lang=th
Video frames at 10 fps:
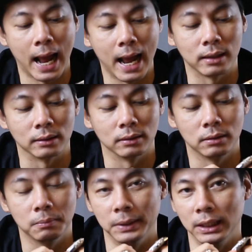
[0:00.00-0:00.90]
ข้าง
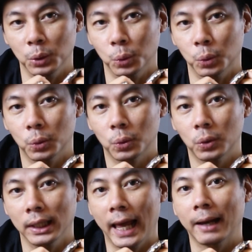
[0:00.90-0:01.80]
มีรู
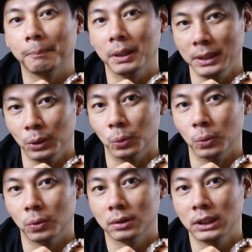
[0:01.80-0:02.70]
และไม่มีรู
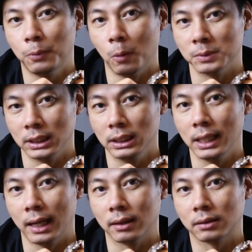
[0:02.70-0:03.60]
ที่ผมชี้เนี่ย